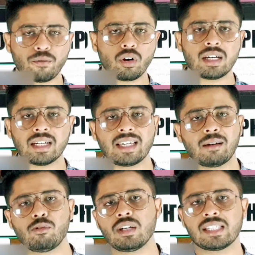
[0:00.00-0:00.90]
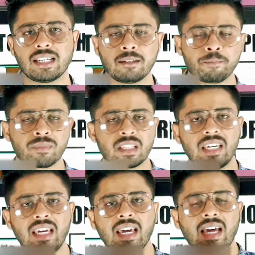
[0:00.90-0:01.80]
फ्रॉड करते हैं आप लोगों के साथ
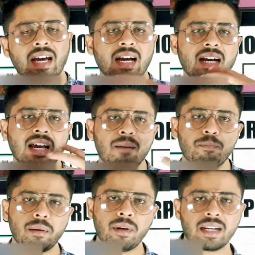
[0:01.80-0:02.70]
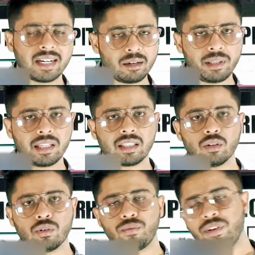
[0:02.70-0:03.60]
कि अगर आप पेमेंट कर भी देते
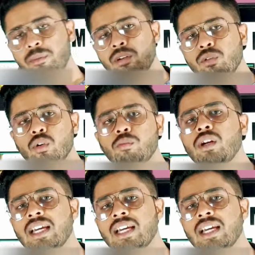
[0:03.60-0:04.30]
हो फिर भी वो लोग